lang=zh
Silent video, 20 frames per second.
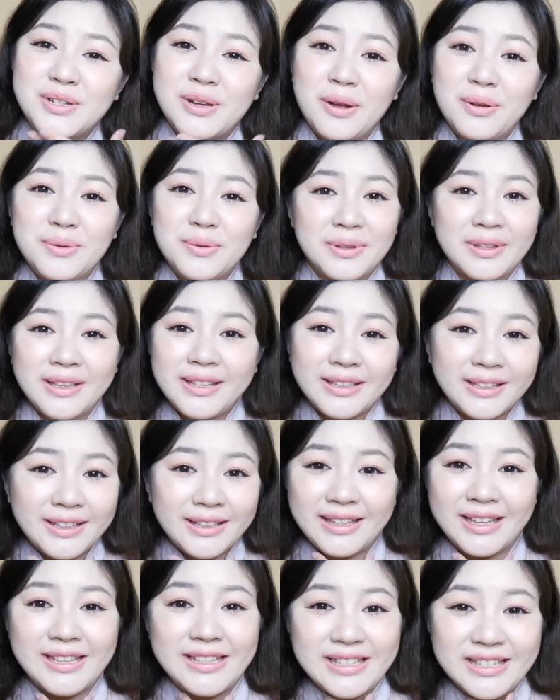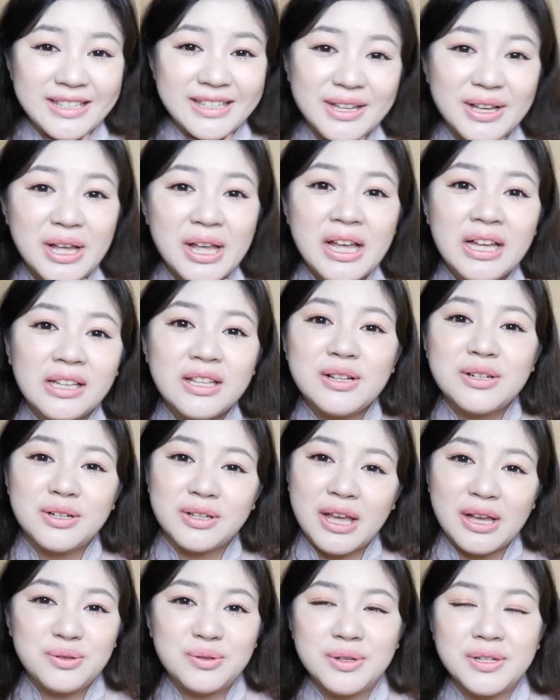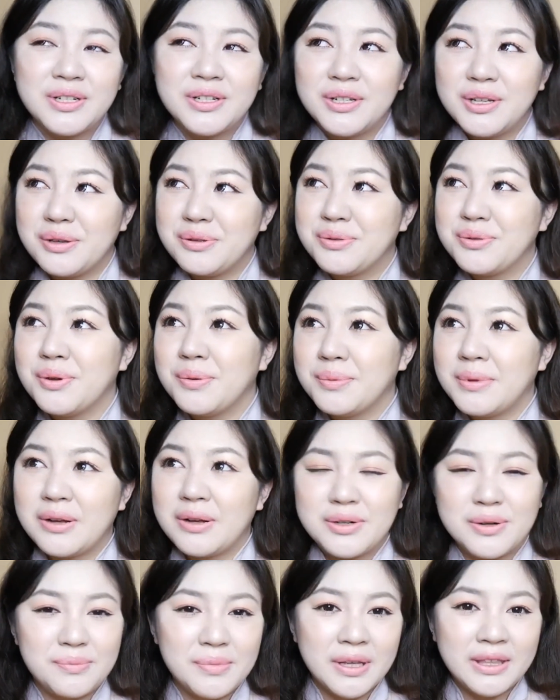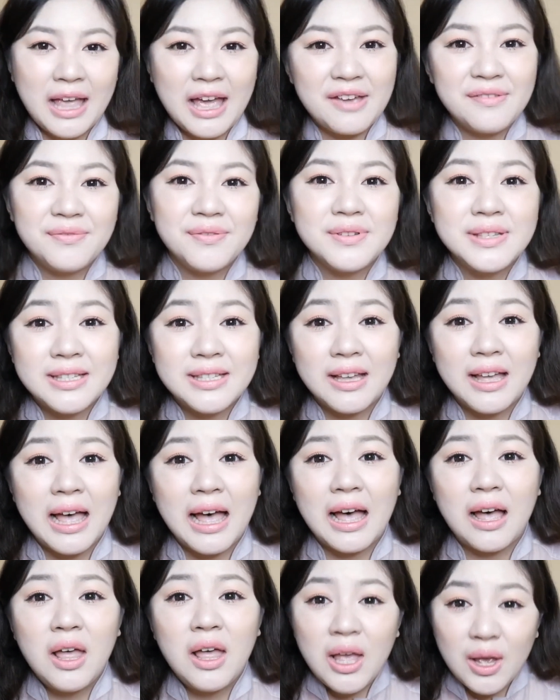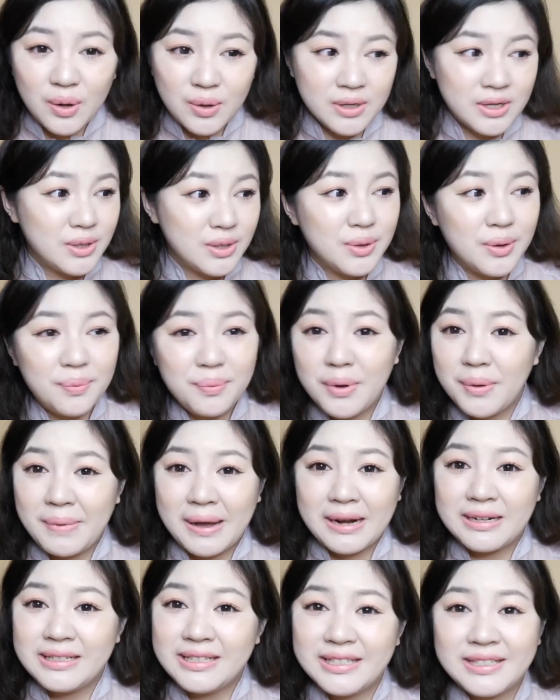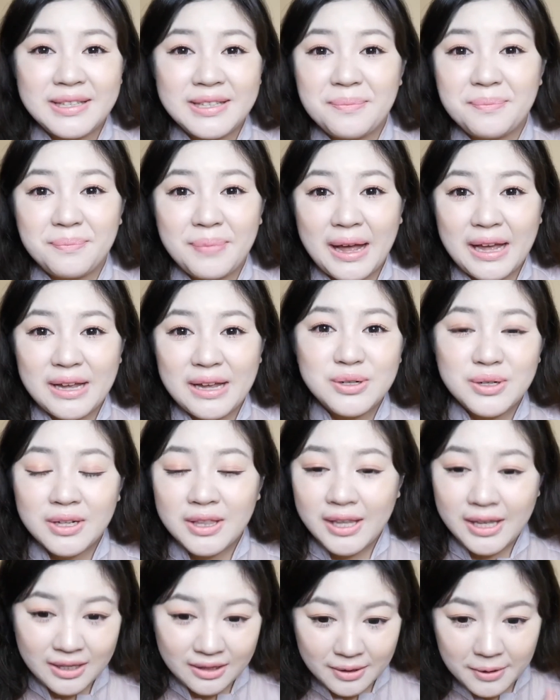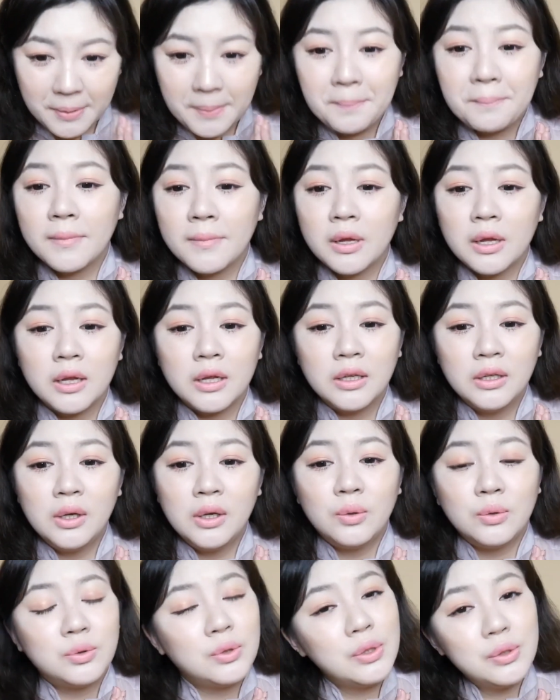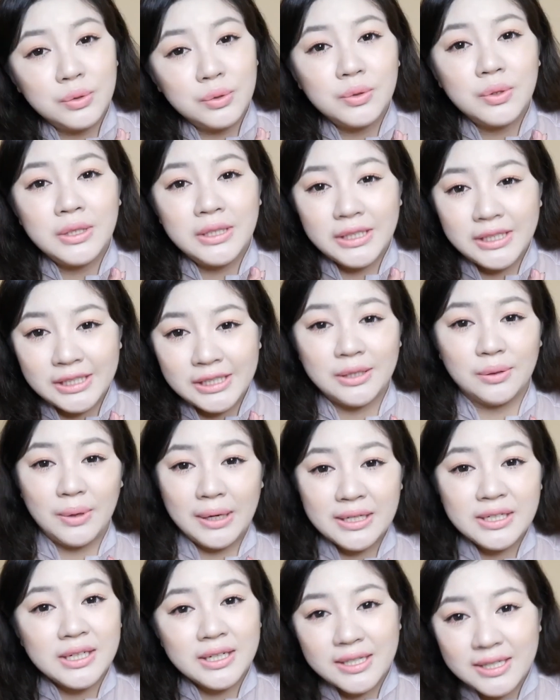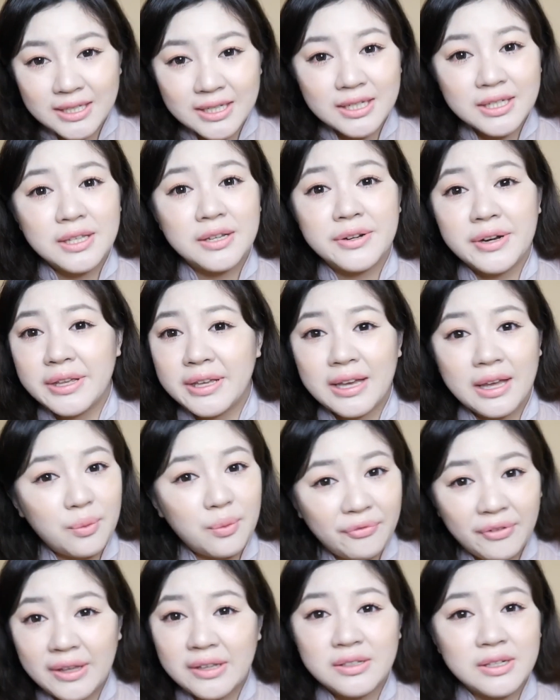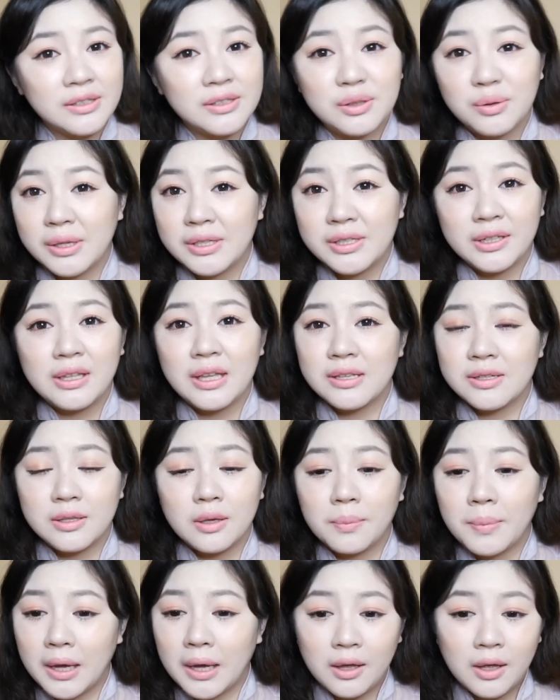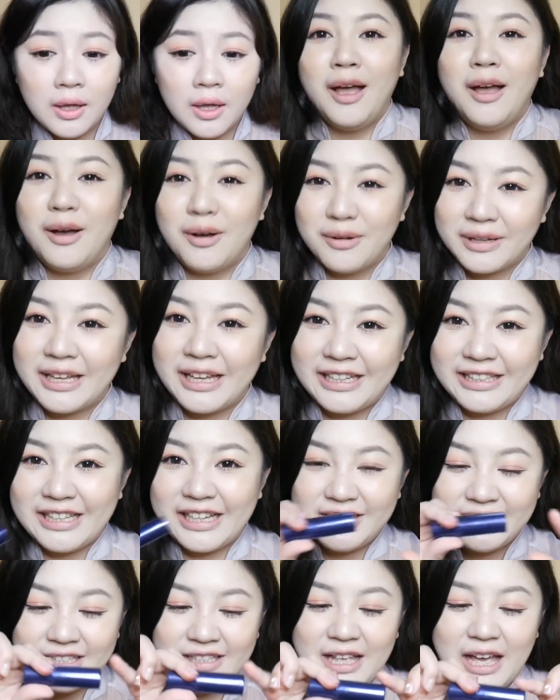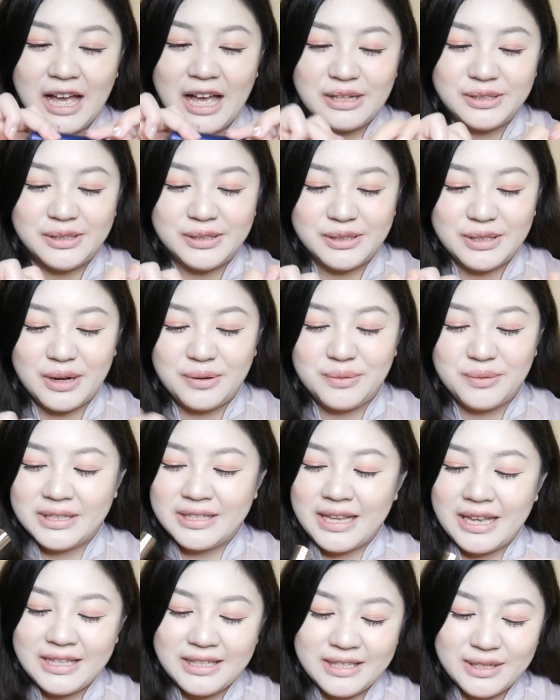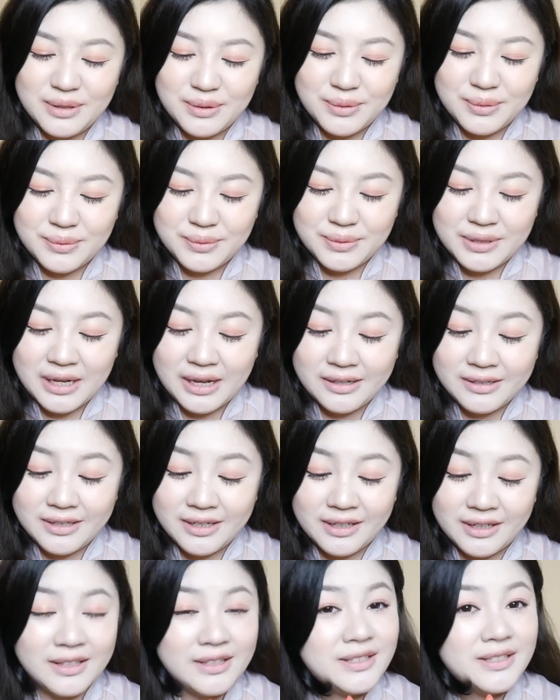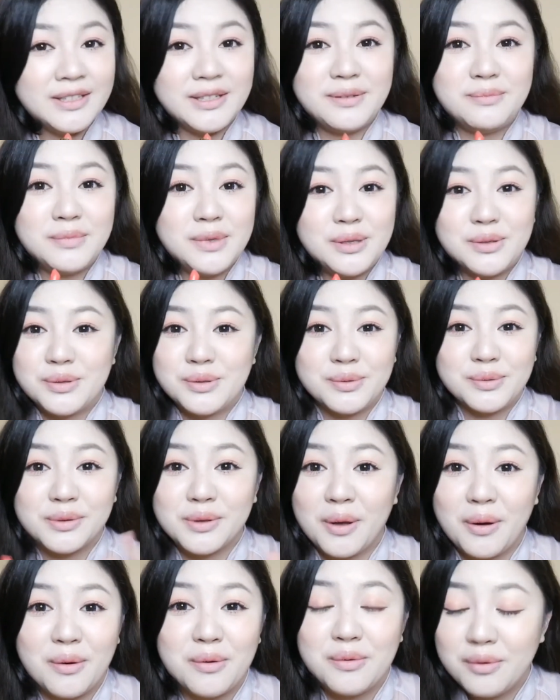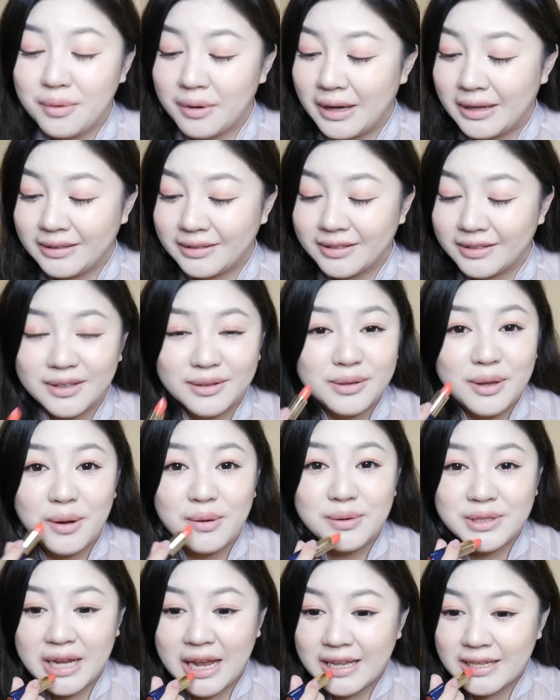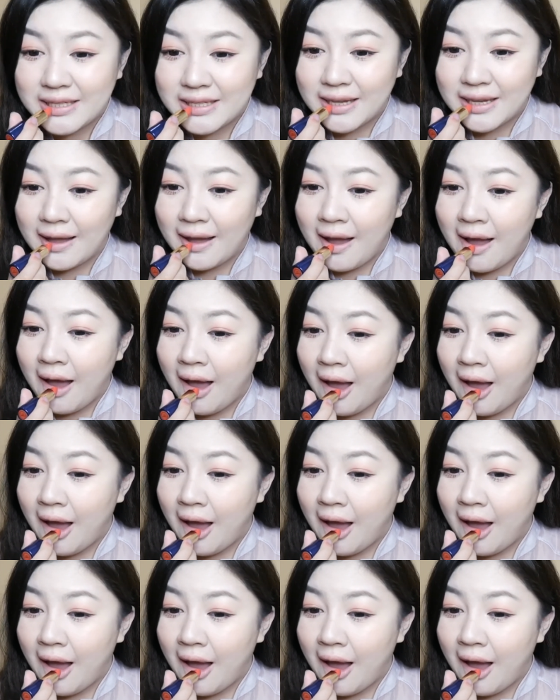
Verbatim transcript: 少女的一个颜色。但是它确实也做不到什么抬肤色啊，或者说会把人显白之类的。我觉得，如果你喜欢这个色系的人，应该非常喜欢这个颜色吧。OK，那现在还是让我再次涂上这个金秘书同款的豆沙色，